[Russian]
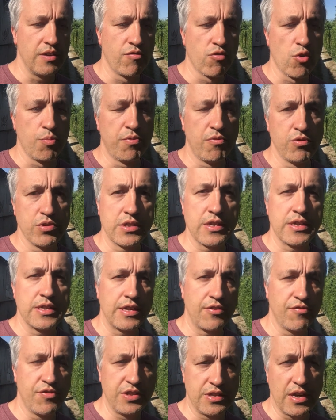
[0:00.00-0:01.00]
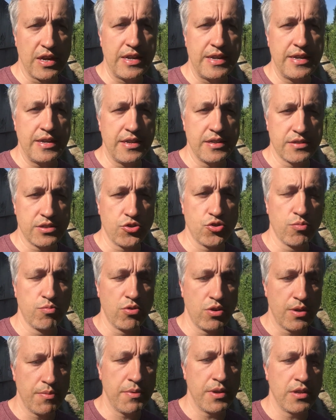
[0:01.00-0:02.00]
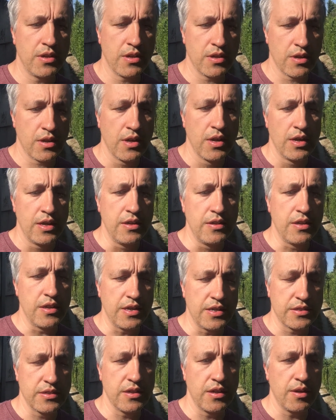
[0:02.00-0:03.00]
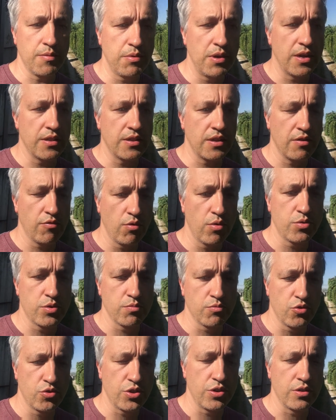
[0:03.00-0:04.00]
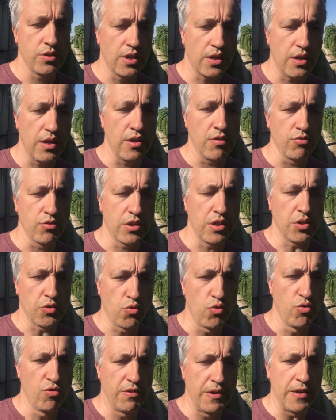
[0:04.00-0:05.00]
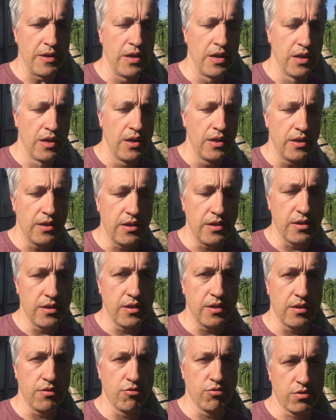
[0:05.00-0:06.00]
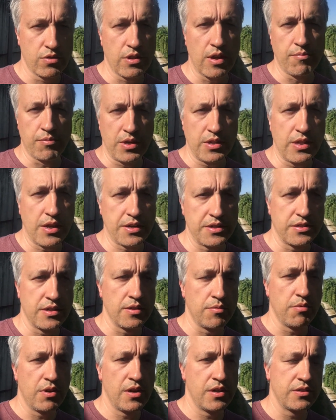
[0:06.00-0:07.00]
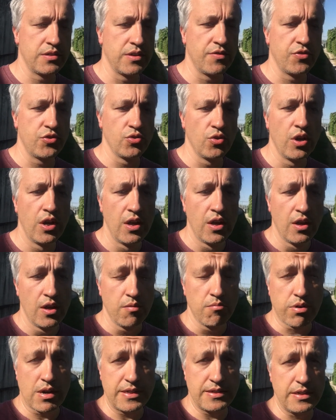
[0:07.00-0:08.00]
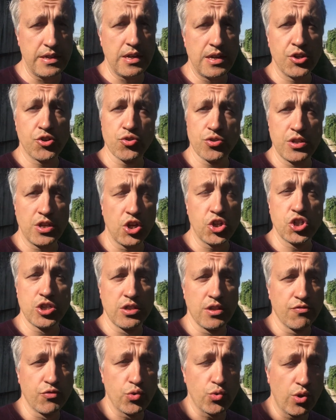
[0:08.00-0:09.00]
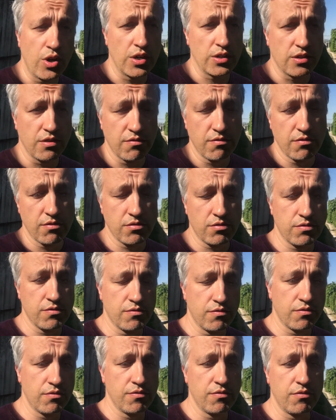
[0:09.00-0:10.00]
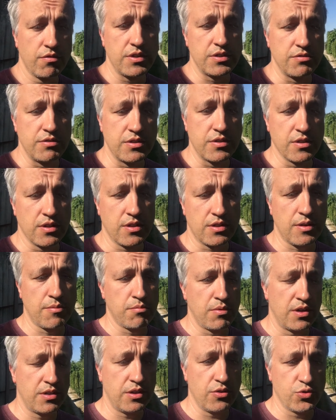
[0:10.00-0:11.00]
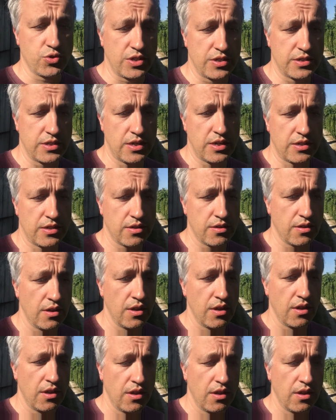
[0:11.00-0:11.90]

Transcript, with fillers: Европы, вот это, в Италии есть еще более-менее интересные ребята, и, в общем, очень такие вот толковые. И вот там гитарой занимается, и все. Бразилия что-то неожиданно вдруг как-то вот высветила там Матео Сасата,